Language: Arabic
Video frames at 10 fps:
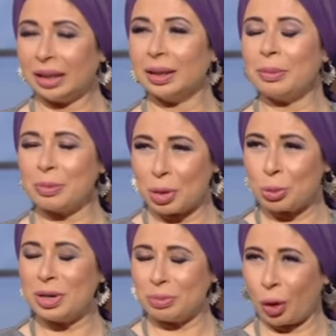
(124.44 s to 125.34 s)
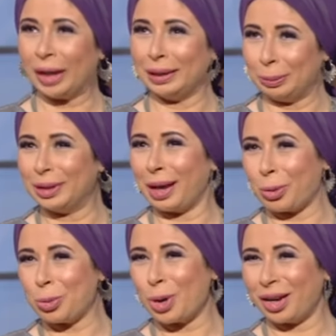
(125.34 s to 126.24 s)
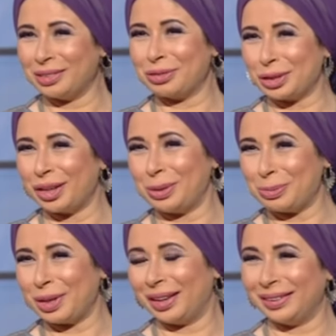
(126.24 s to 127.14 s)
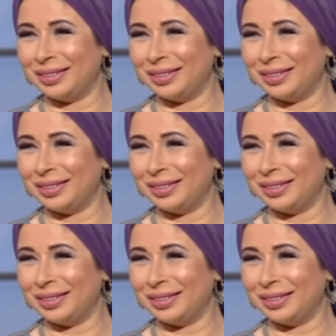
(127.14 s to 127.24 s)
انا دايما بقول المعادل بتاعه عاطف الطيب يعني انت